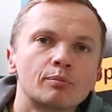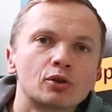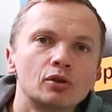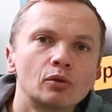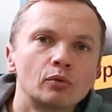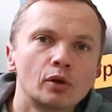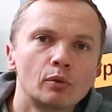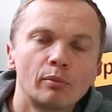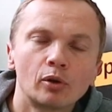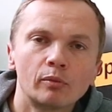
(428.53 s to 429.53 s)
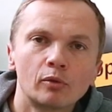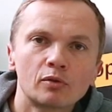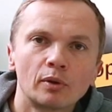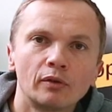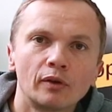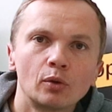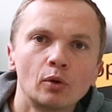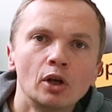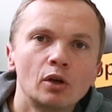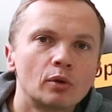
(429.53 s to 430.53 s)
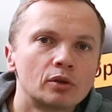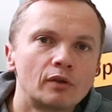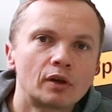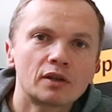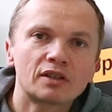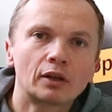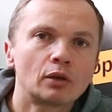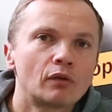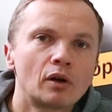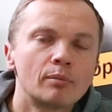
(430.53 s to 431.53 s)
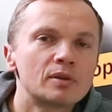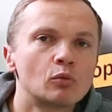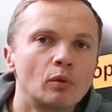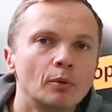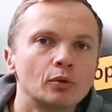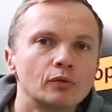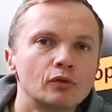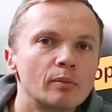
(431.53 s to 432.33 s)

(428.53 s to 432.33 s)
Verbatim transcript: przy równie głębokim rozładowaniu i ładowarka startowała bez kłopotów.